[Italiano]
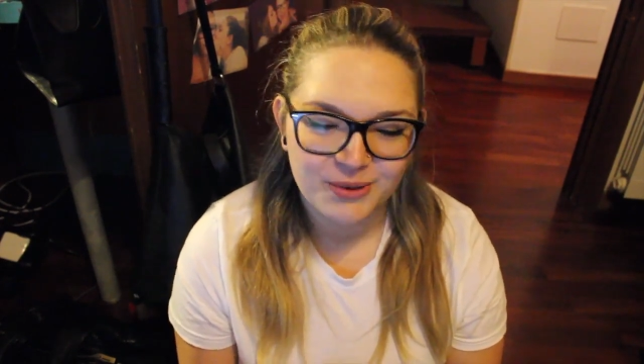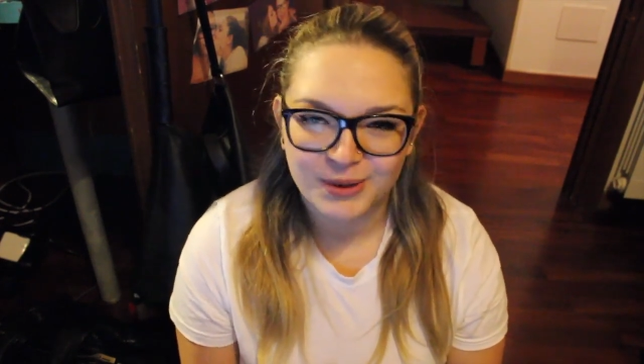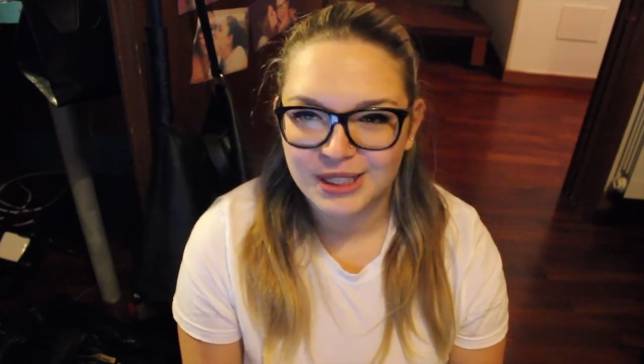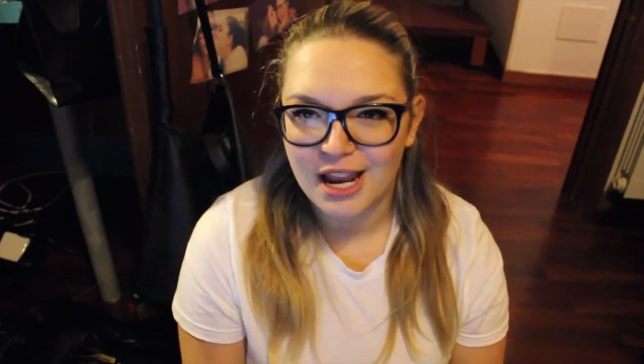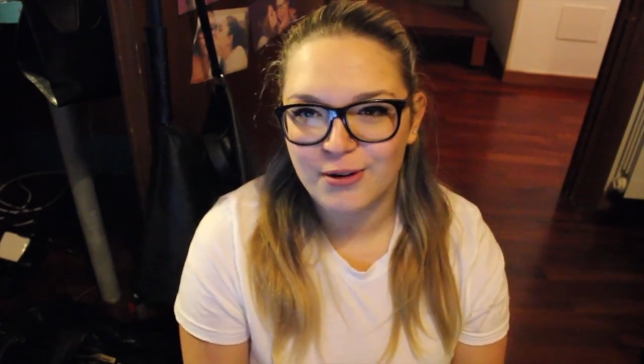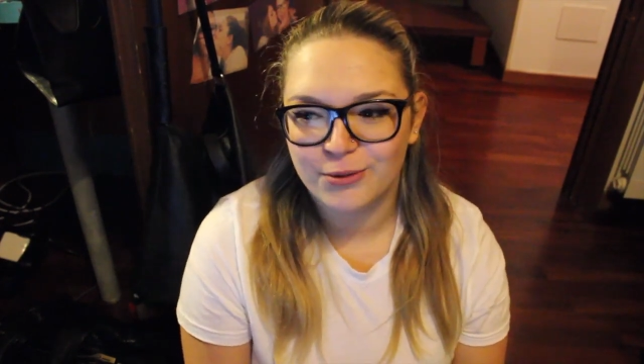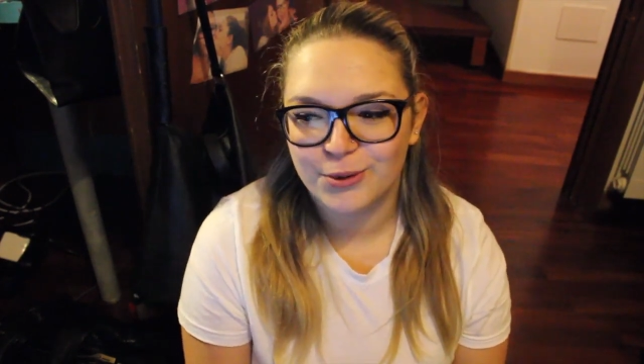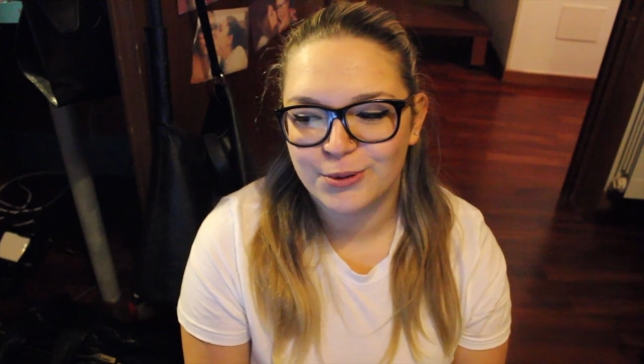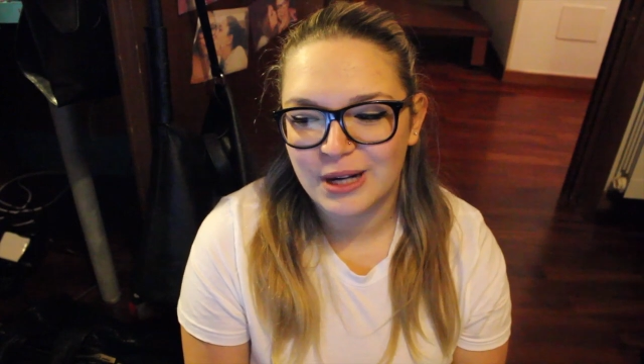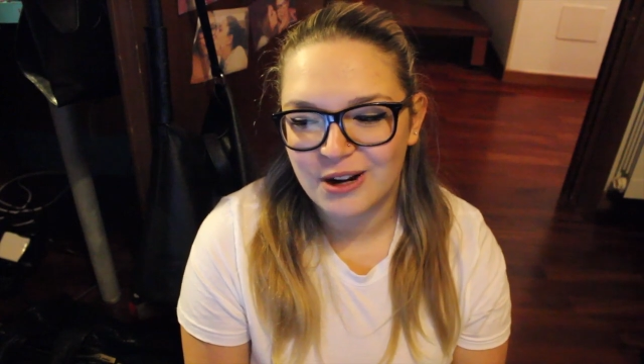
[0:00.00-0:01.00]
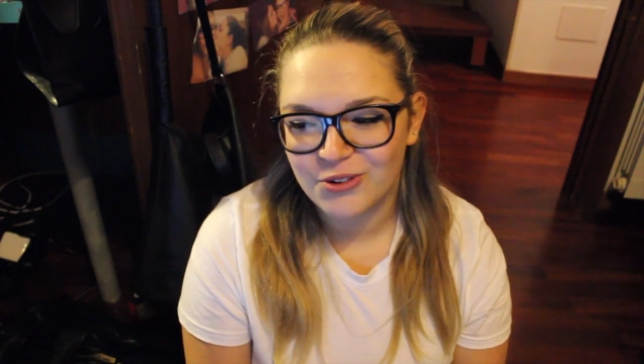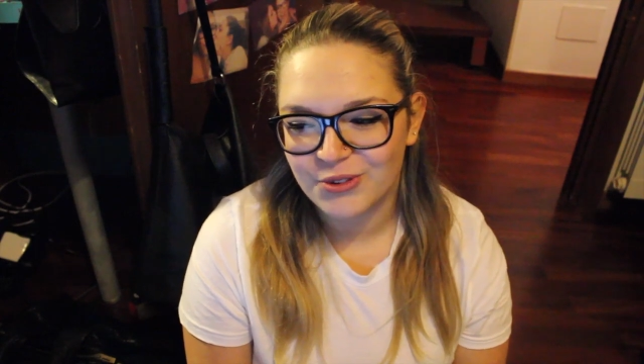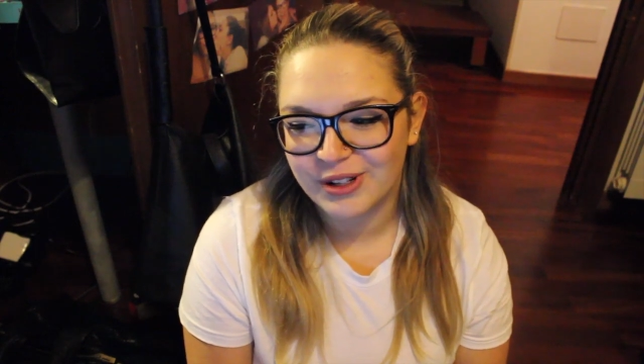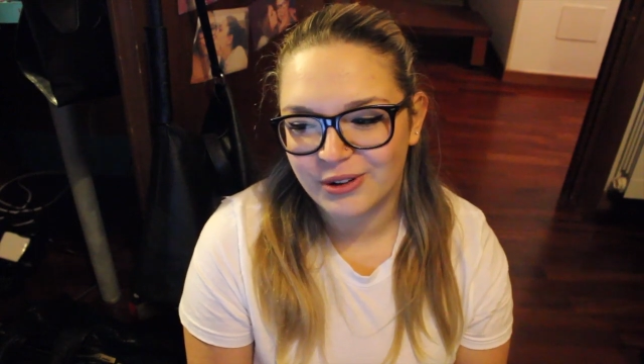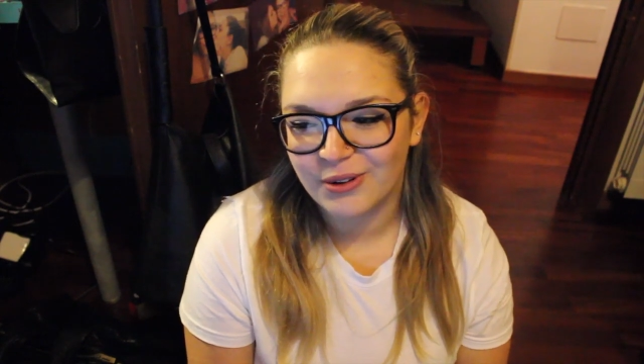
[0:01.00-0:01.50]
il nuovo telefono una
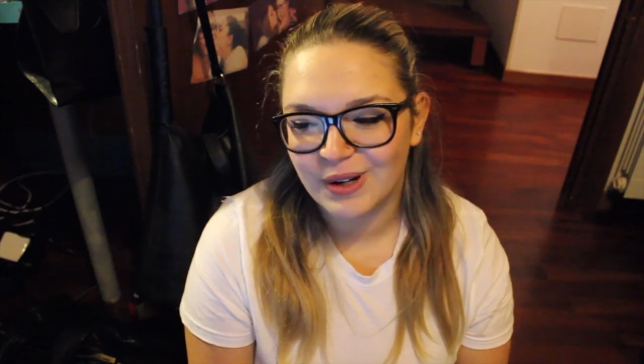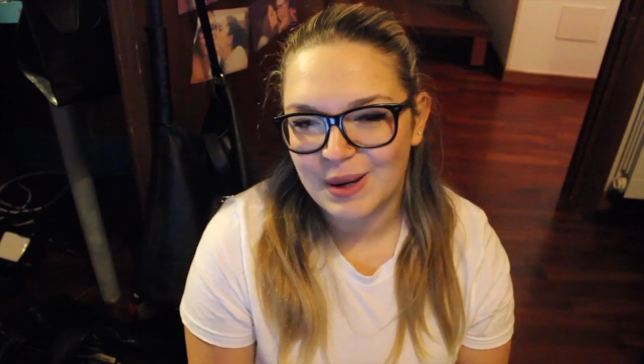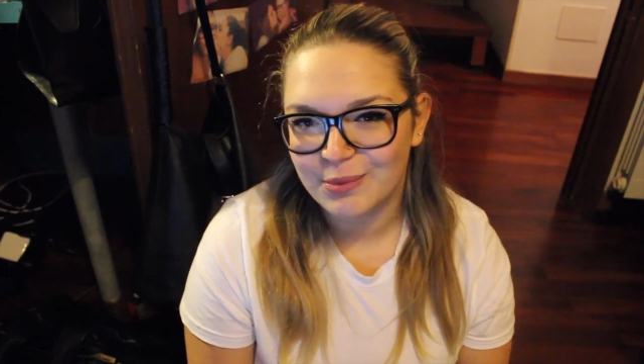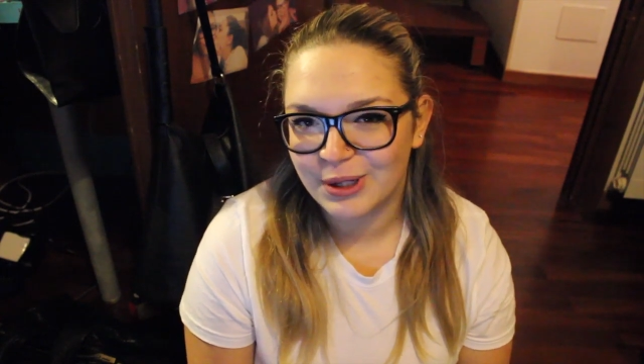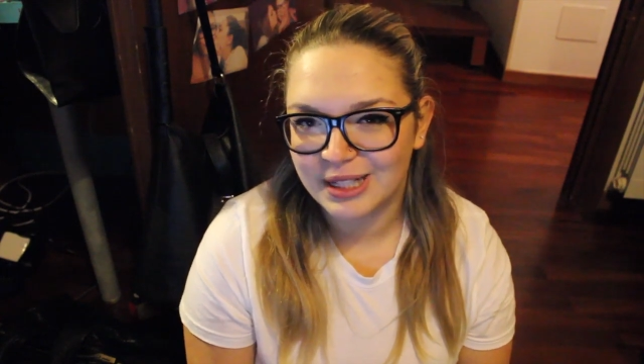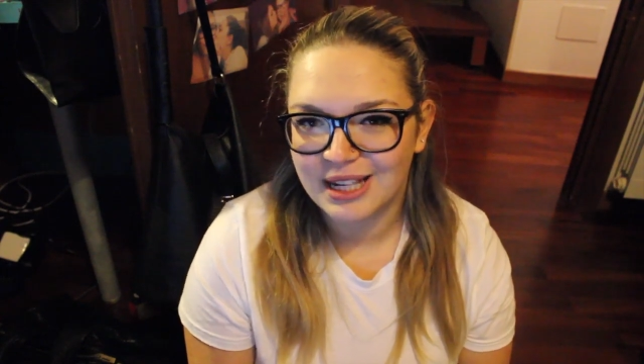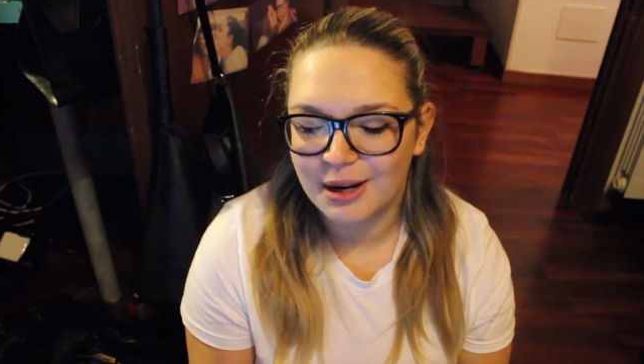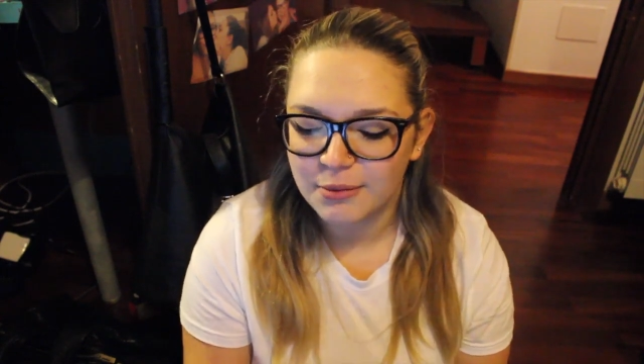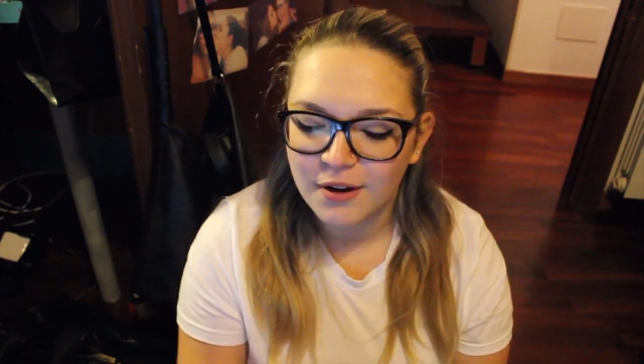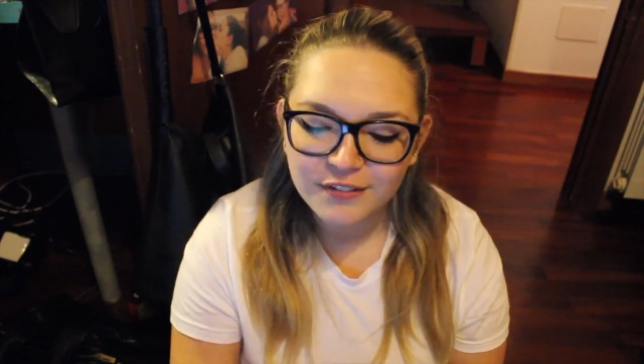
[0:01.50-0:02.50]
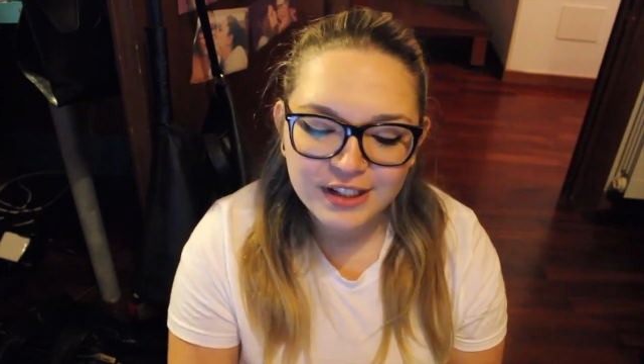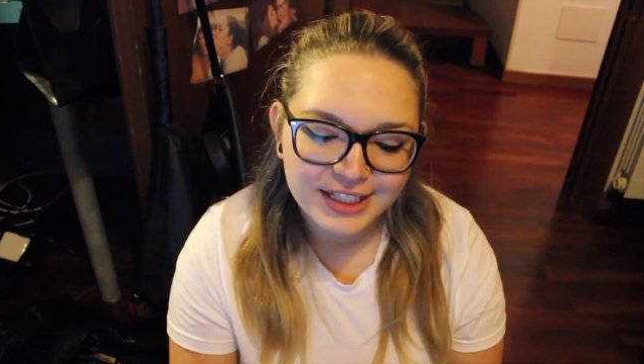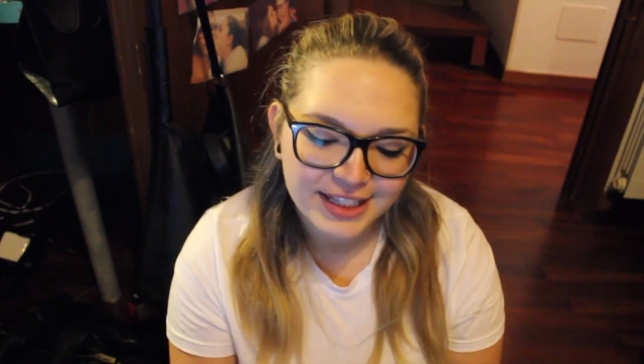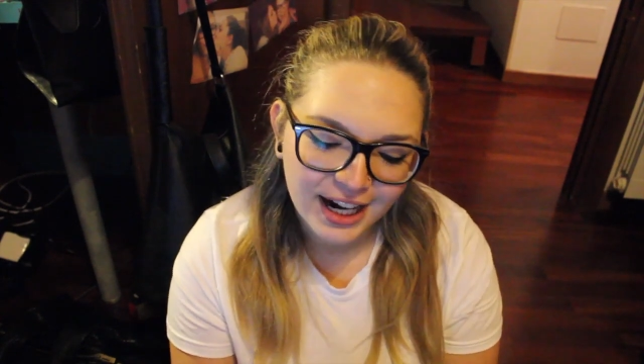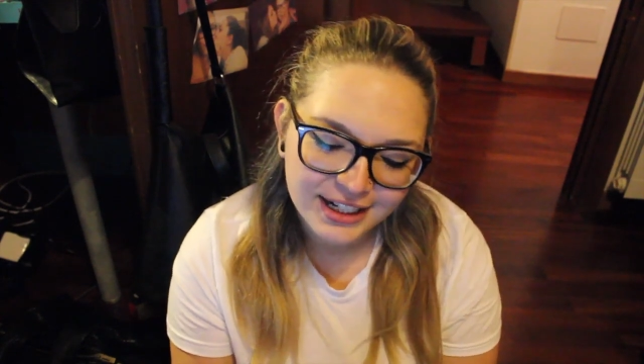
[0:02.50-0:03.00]
cover con l'amore della mia
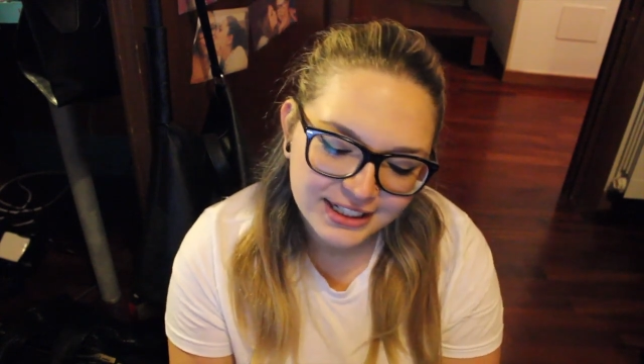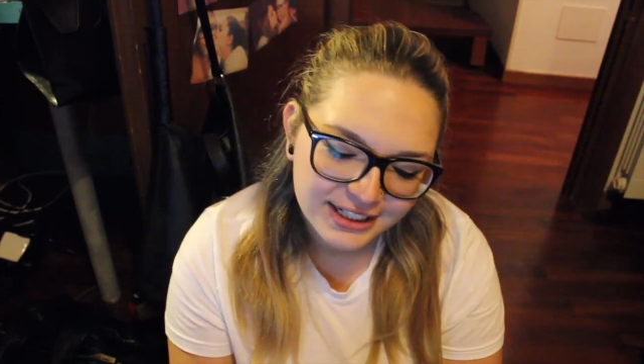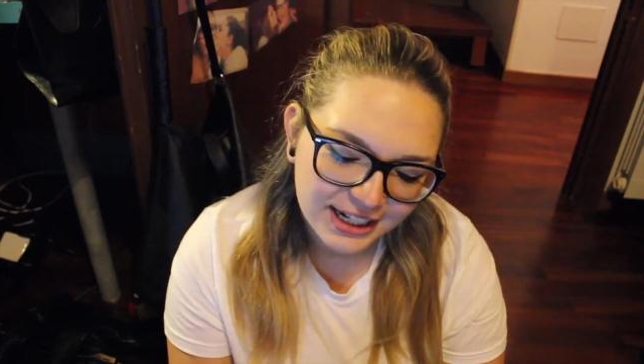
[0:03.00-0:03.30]
vita